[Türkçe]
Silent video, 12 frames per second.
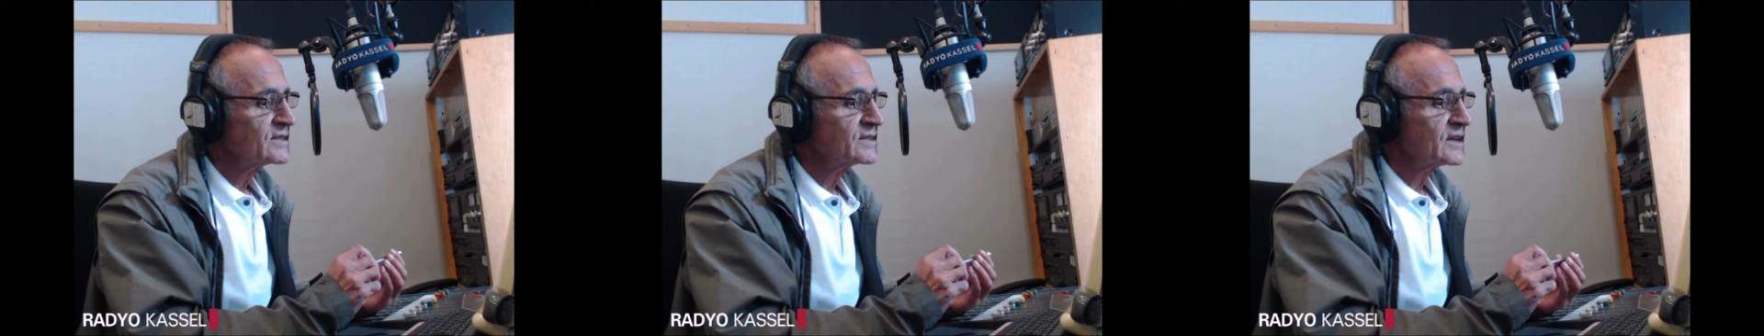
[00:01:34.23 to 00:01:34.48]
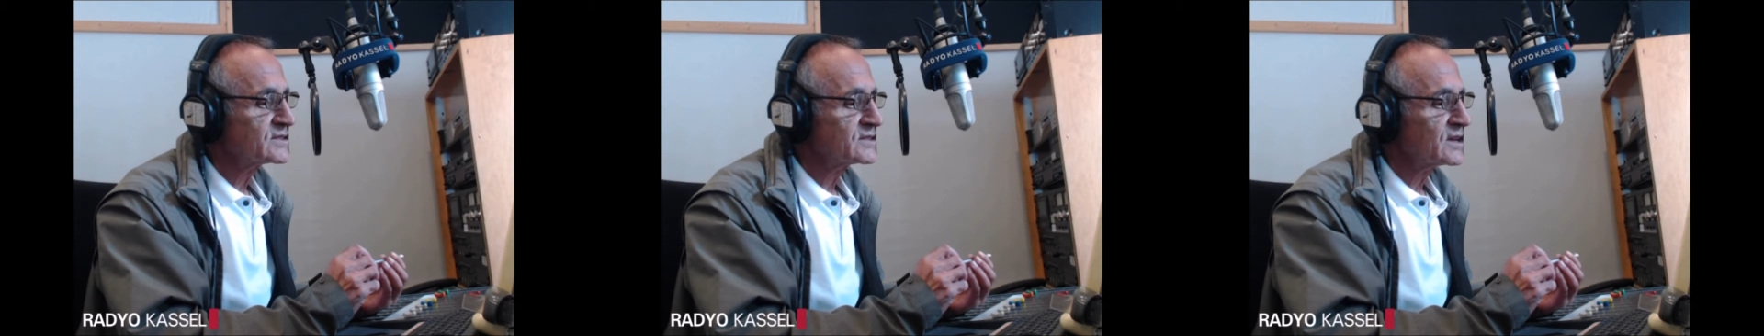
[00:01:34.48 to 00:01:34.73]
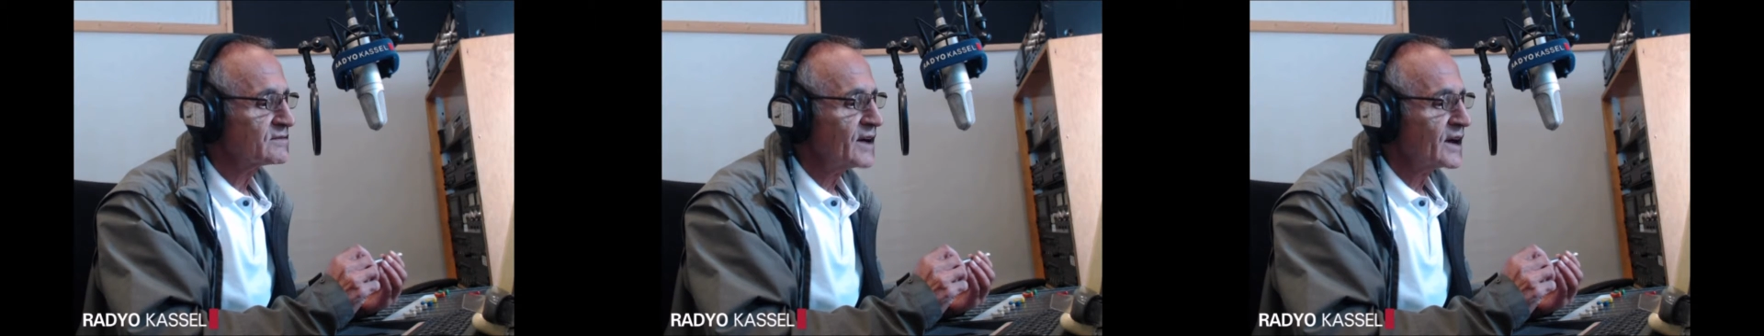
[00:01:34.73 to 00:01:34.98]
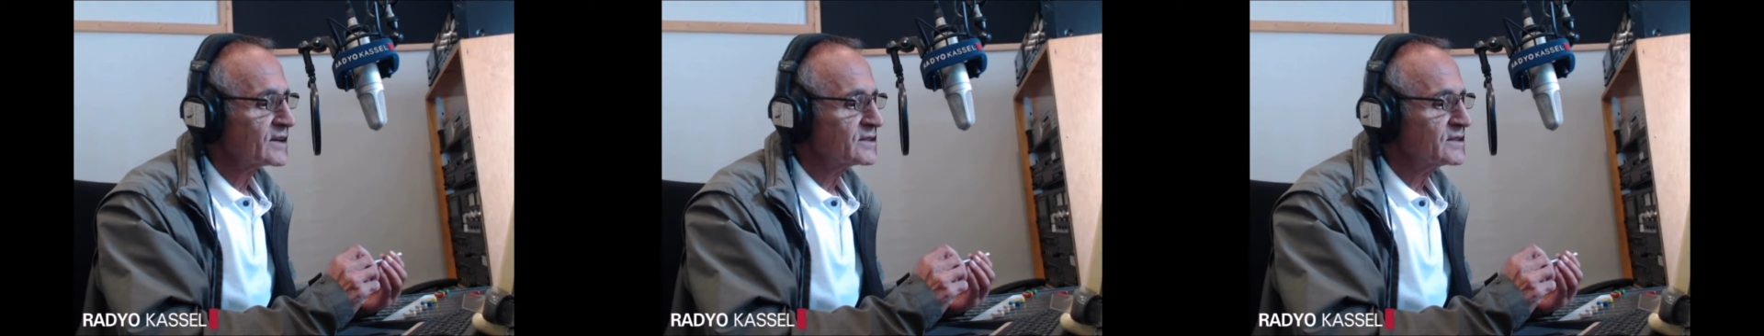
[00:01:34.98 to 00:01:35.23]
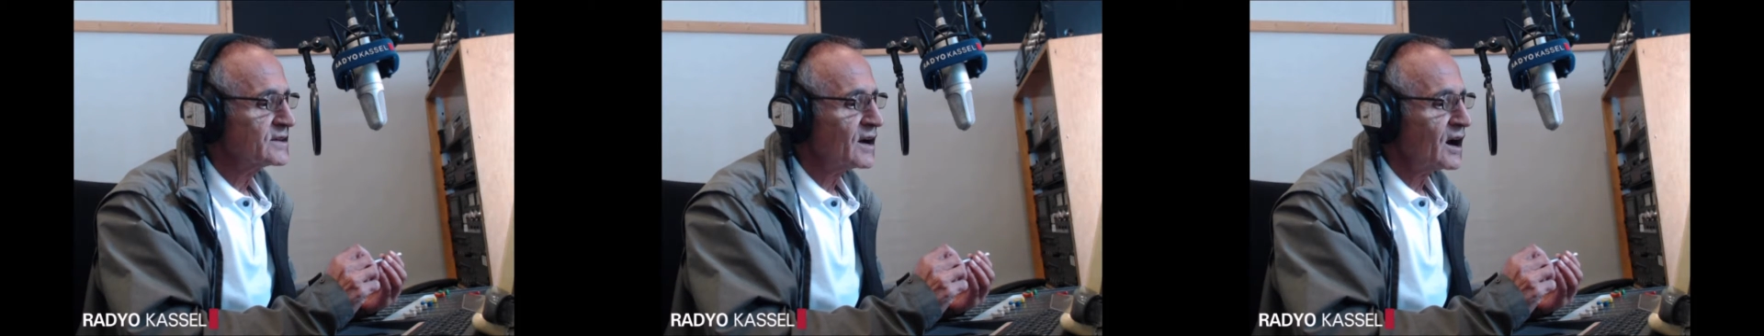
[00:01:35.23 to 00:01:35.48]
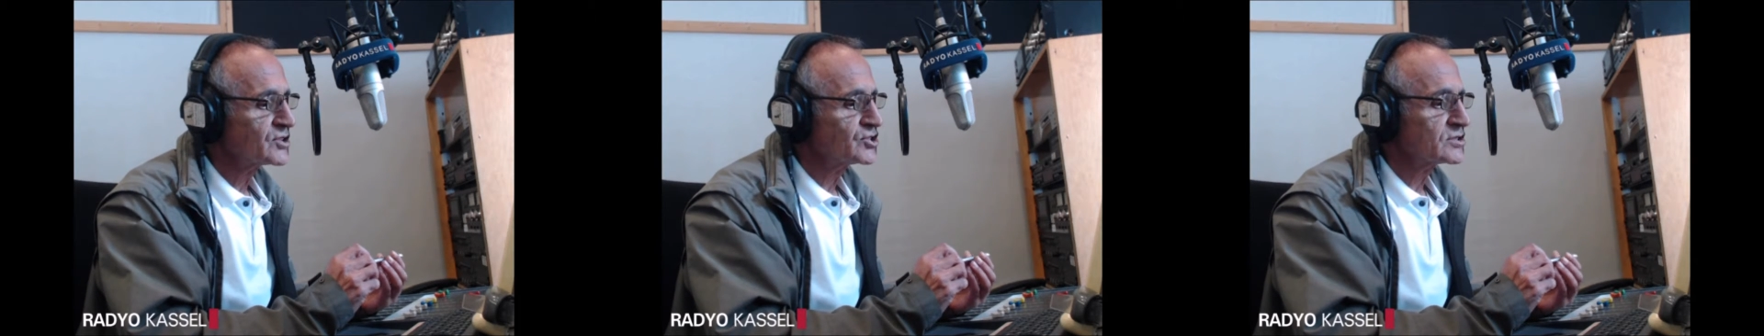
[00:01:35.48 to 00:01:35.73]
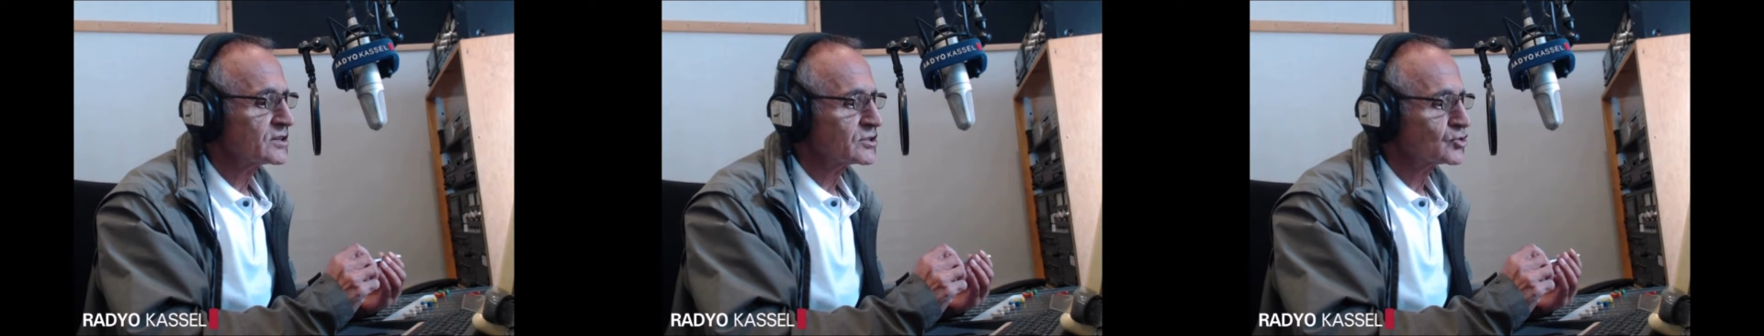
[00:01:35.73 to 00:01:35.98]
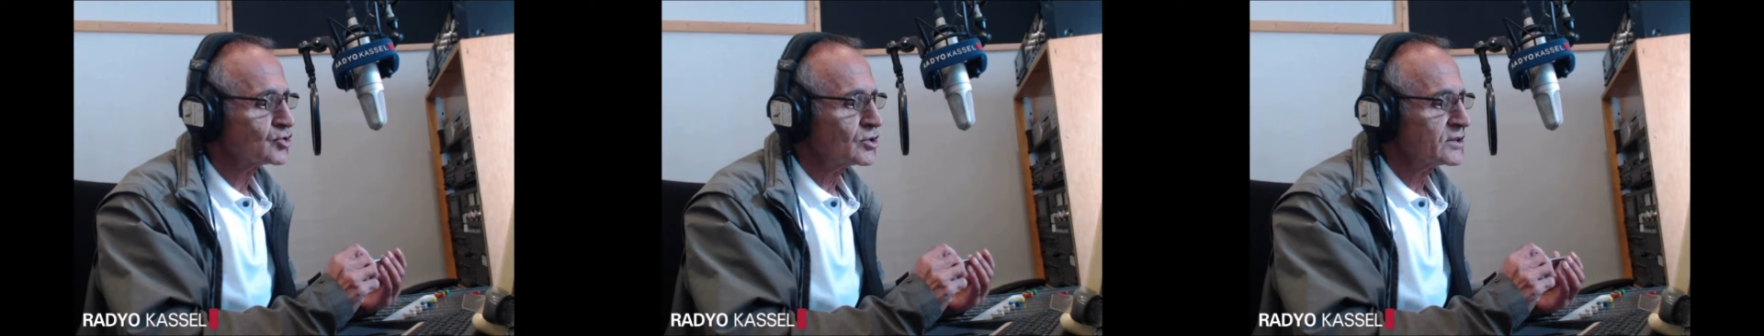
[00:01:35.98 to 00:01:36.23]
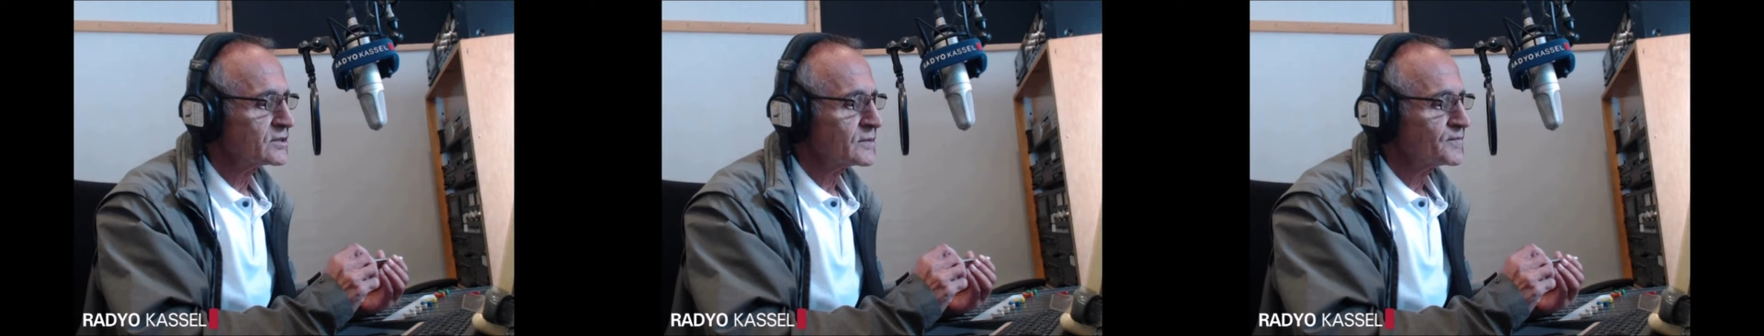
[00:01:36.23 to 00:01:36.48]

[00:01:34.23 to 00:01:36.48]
destek verdiğini açıkladığını söyledi.